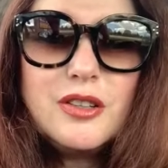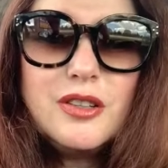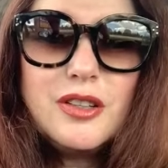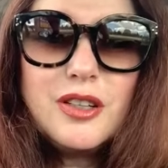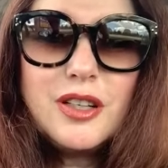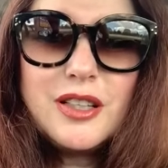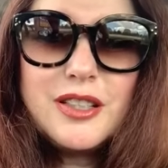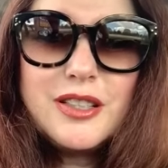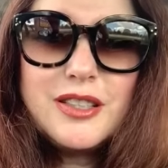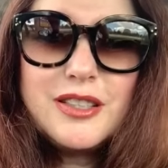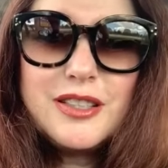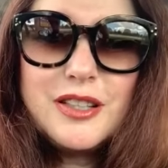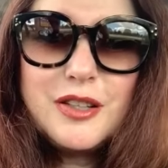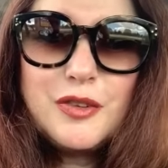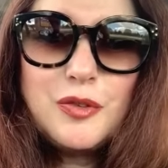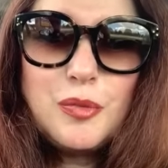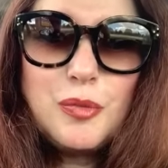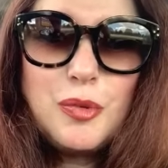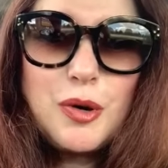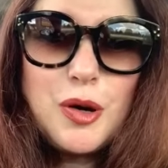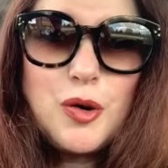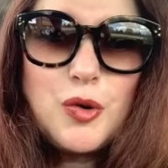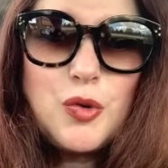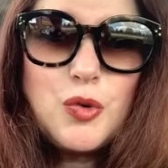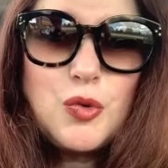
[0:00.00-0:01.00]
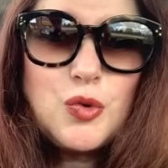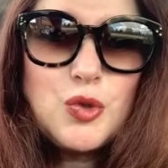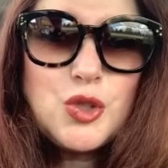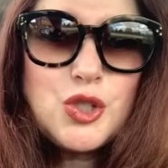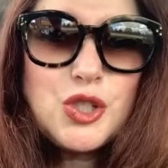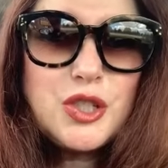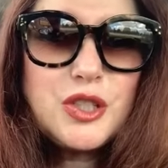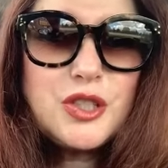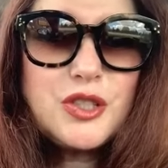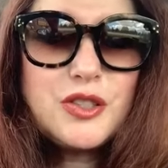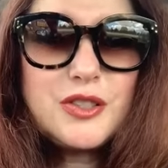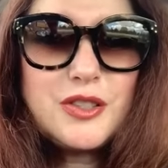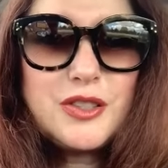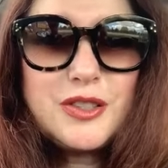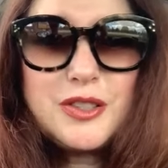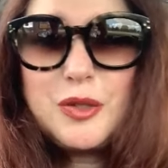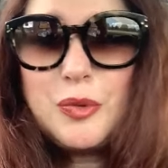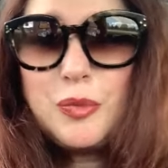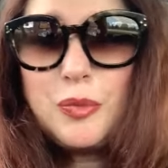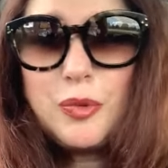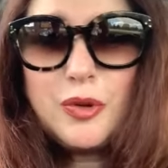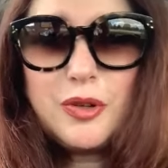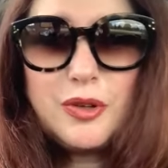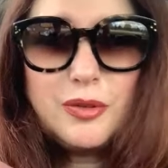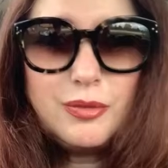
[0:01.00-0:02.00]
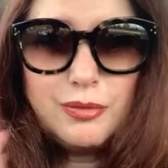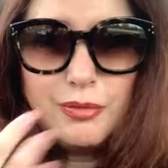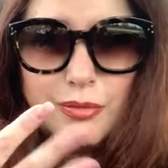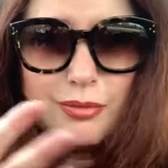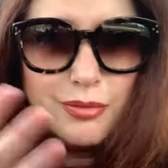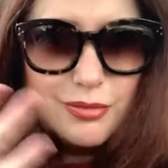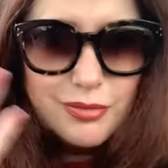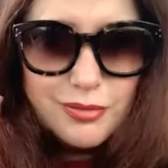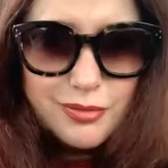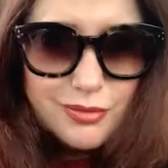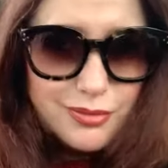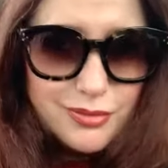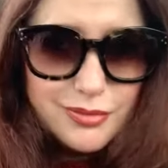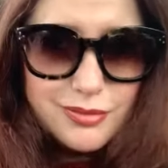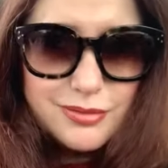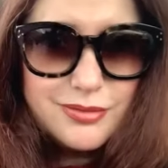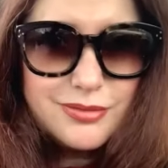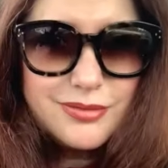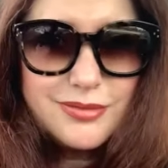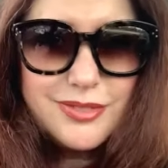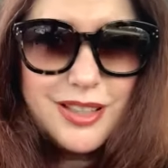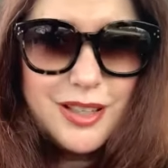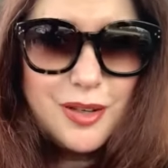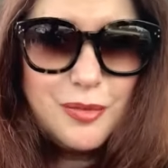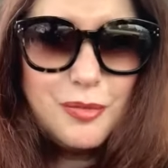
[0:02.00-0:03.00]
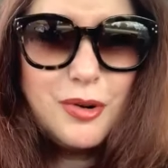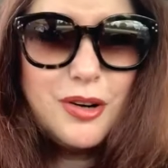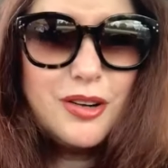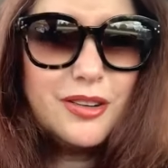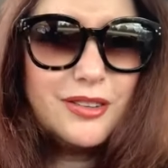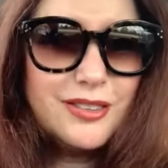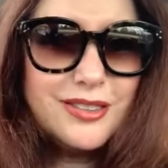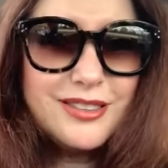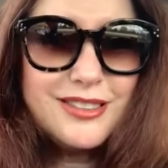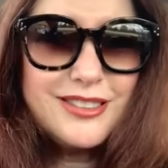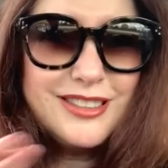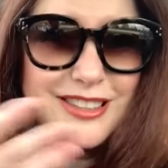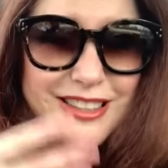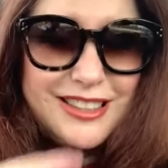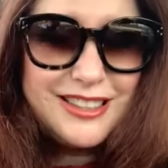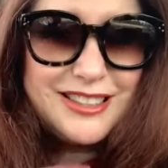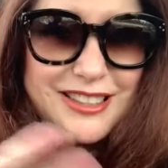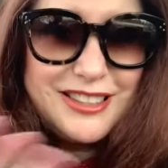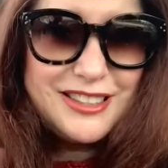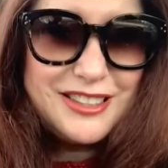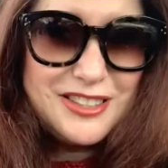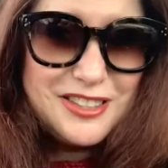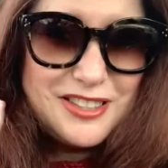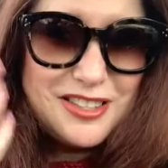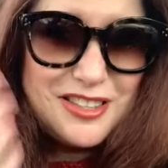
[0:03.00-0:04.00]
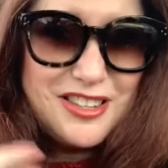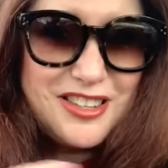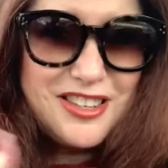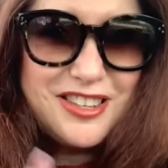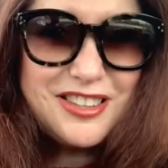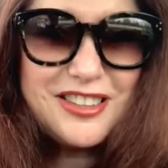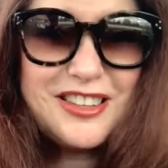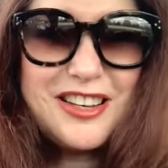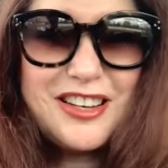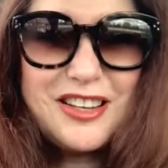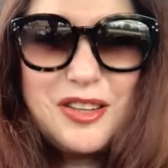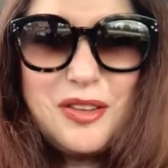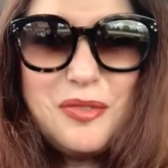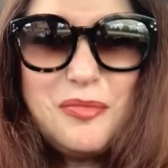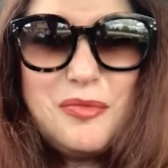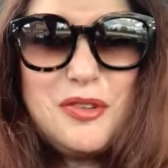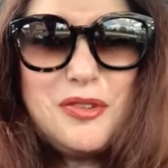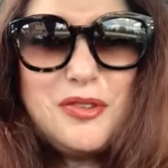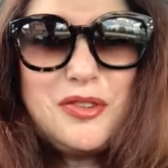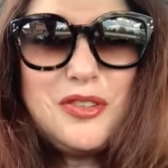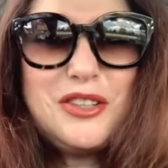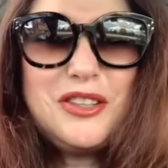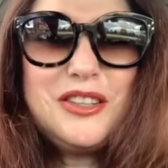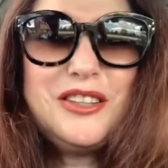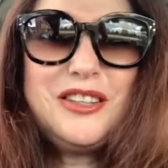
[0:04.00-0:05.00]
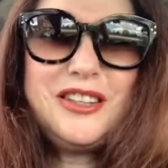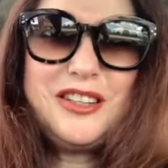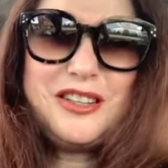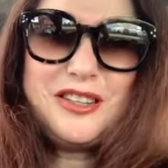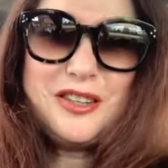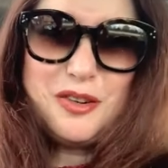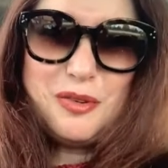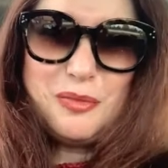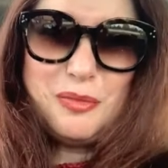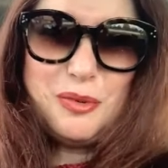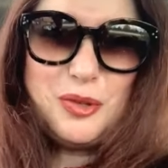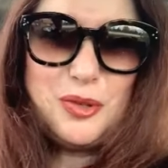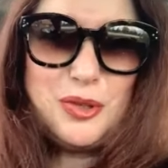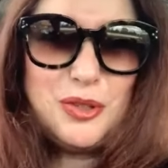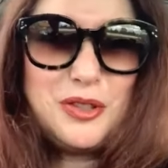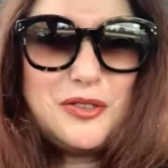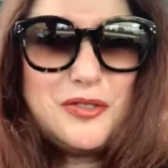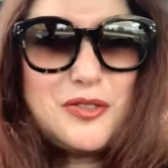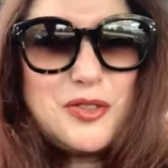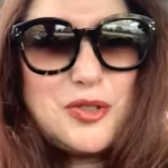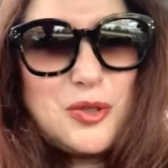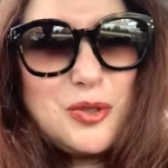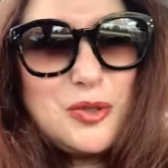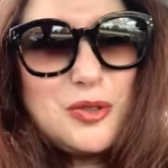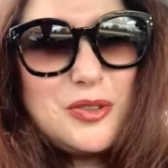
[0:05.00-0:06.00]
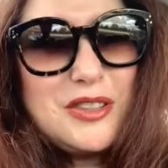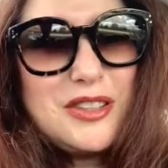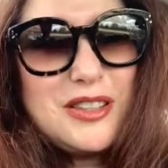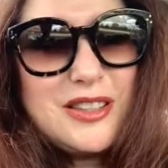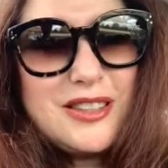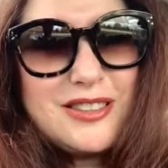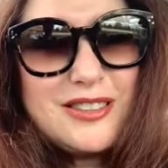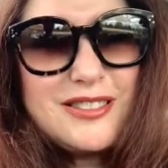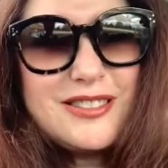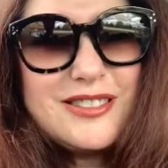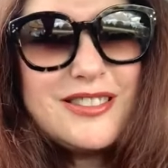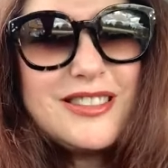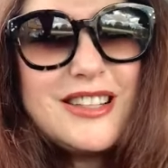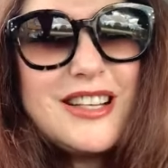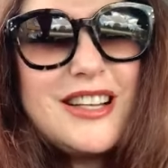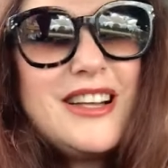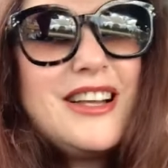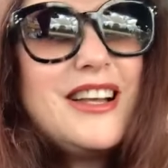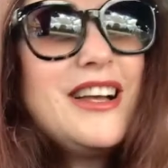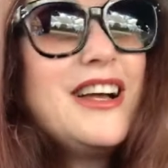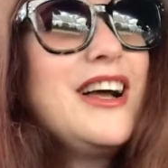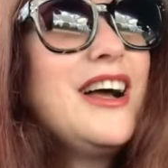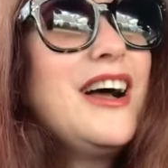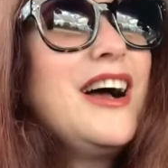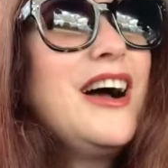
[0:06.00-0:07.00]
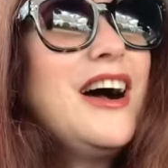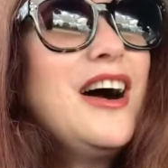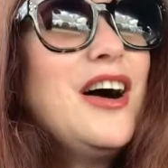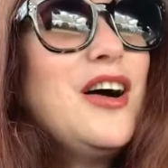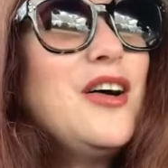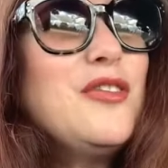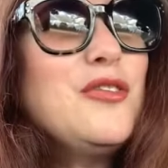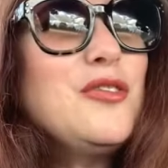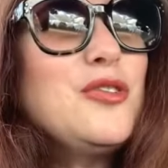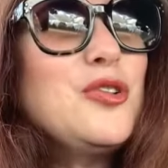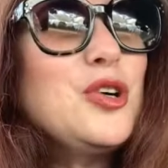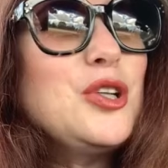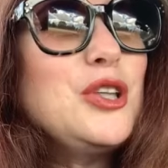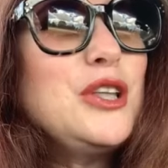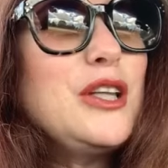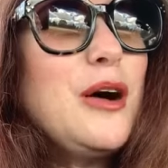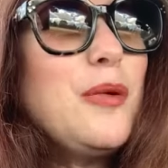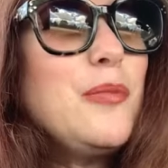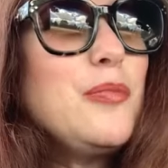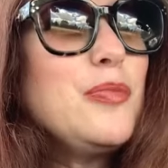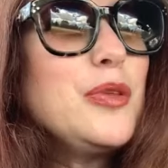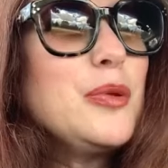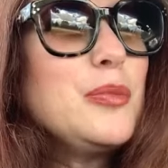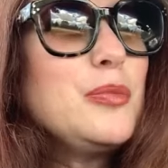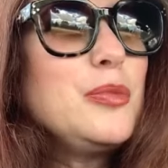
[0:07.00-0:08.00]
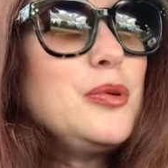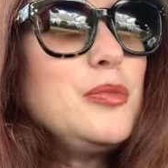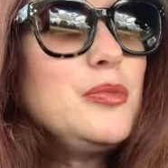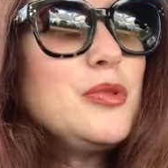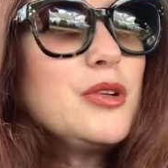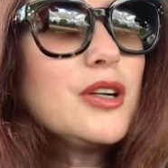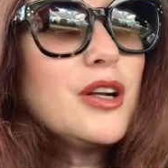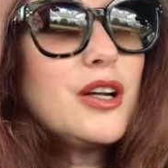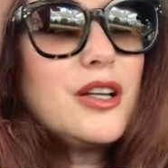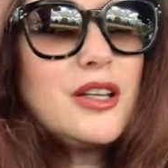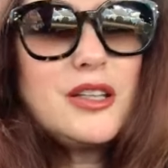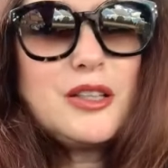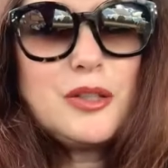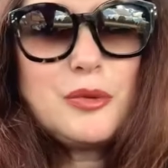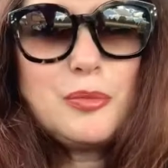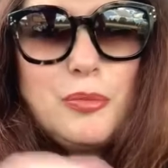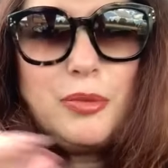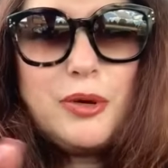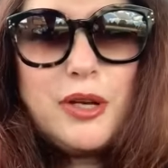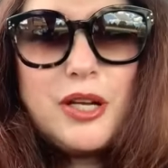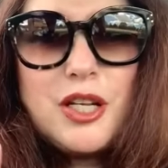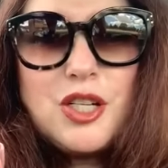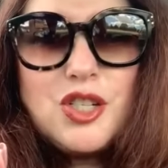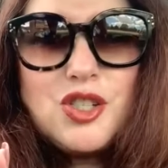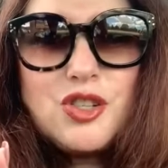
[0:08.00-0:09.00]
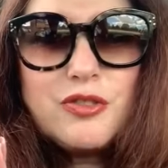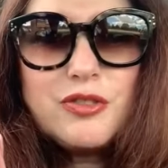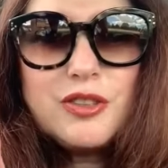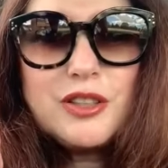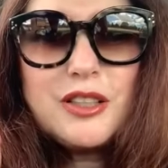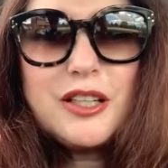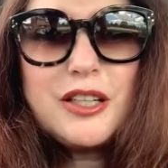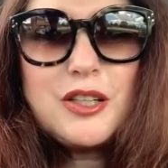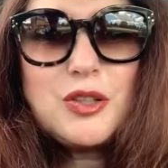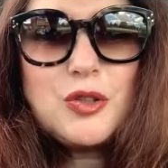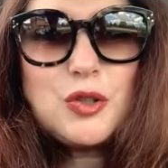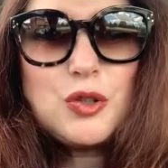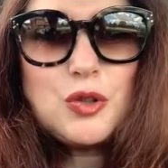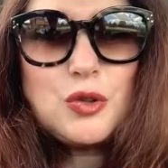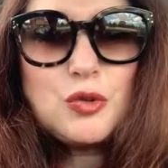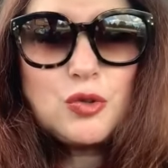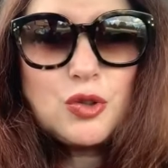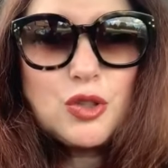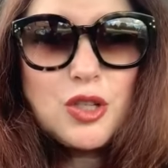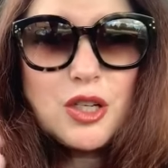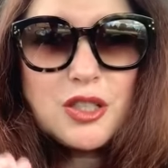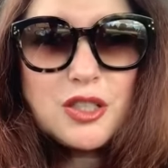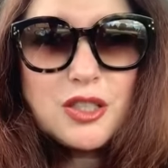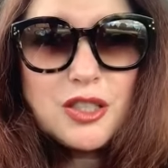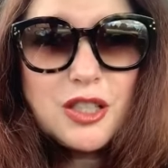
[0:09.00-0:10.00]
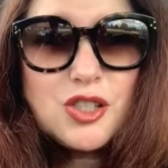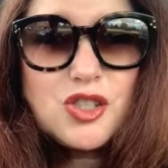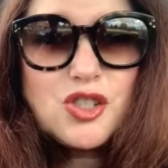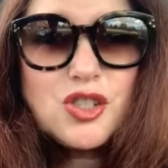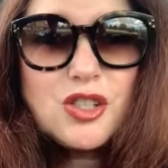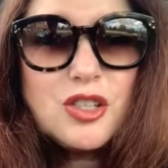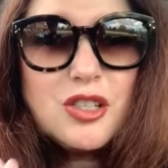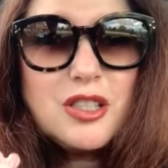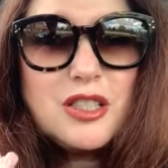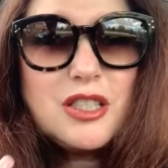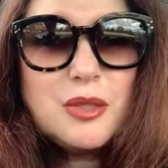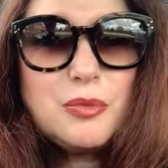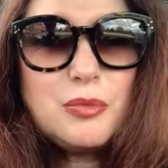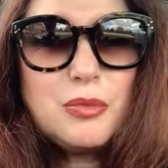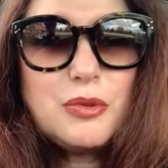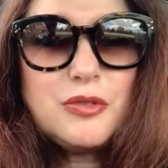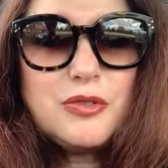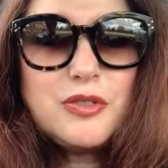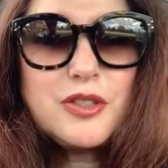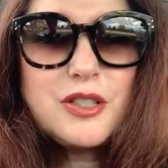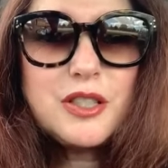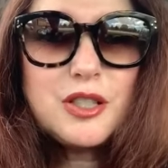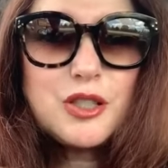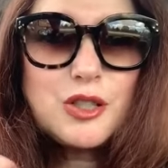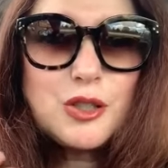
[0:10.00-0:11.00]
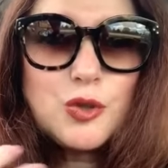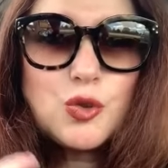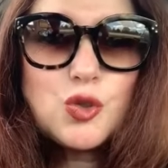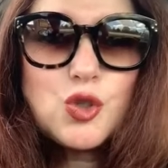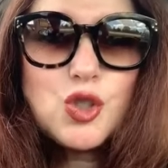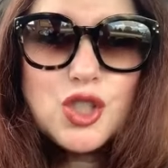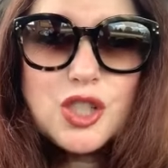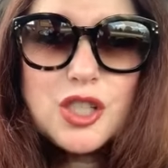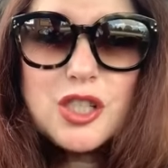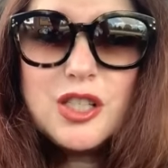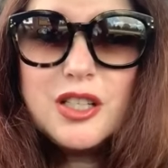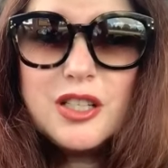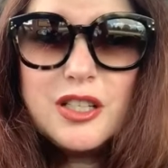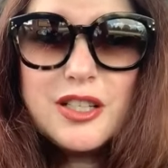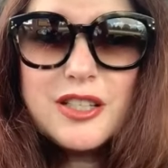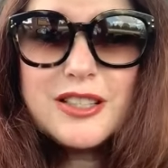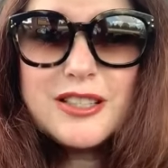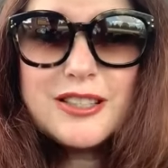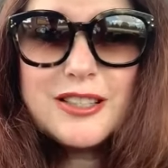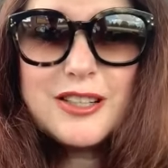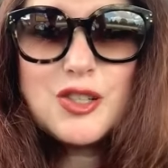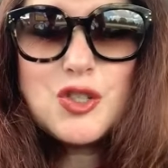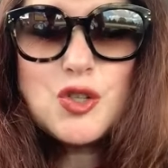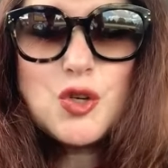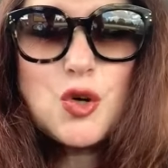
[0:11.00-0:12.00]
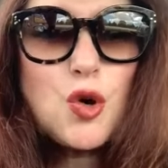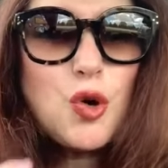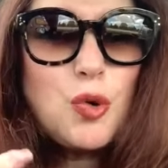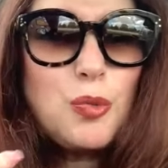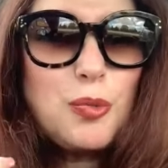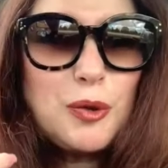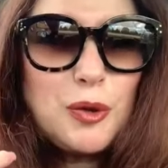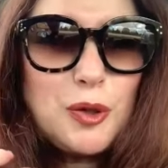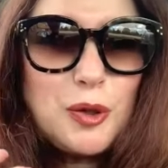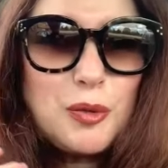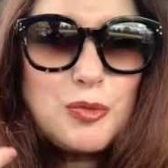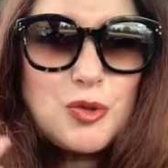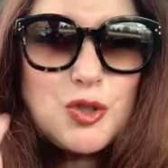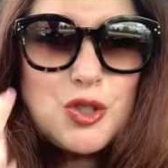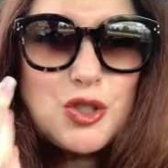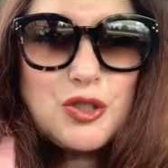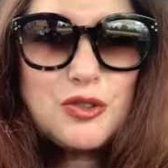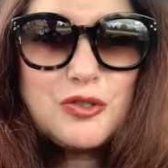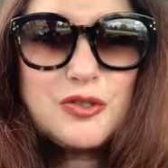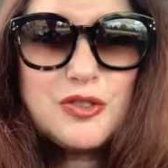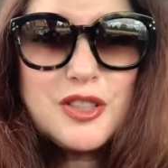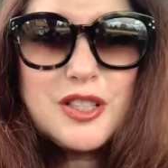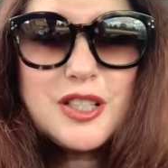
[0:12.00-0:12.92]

не хотите ли вы покушать, типа, камон, знаете, не, не надо мне вот это, я не люблю это все, я... Вот, там, например, какие-то бэджи выдает, ну, вот как значки, типа, вы заслужили значок, потому что вы